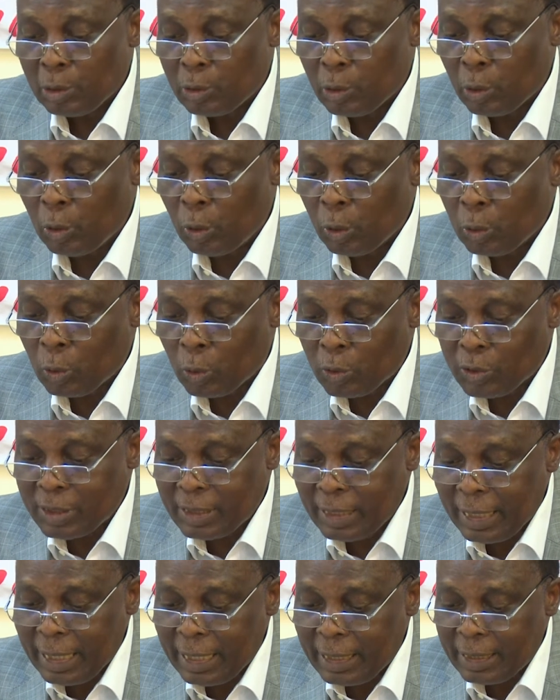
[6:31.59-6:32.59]
que le
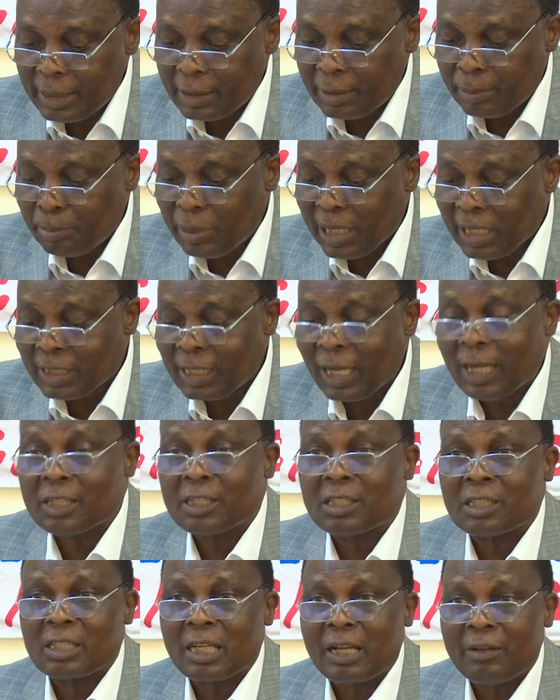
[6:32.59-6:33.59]
Conseil
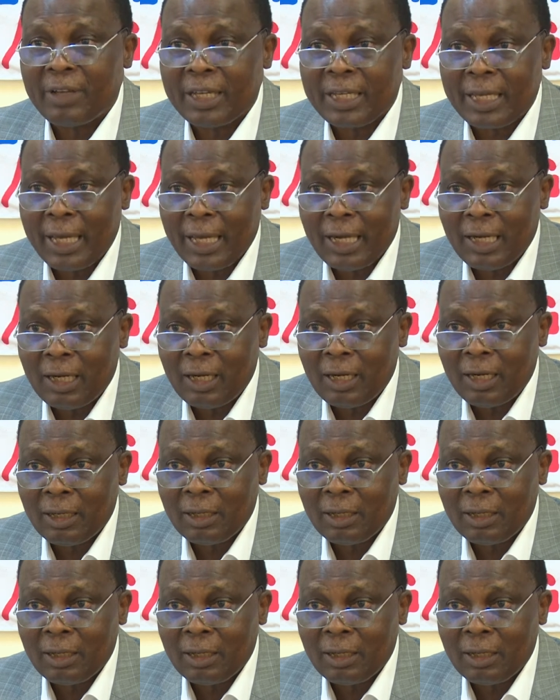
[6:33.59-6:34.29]
partage avec elles,